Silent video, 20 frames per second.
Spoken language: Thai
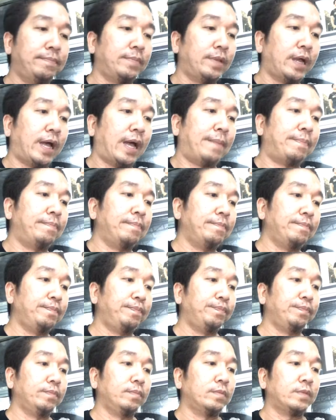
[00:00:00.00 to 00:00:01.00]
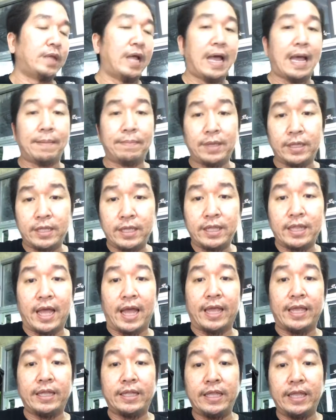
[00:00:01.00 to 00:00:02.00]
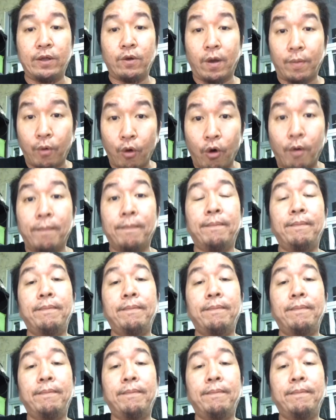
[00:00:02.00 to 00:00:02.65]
นะครับ ถ้ามีที่ไหนดีกว่าผม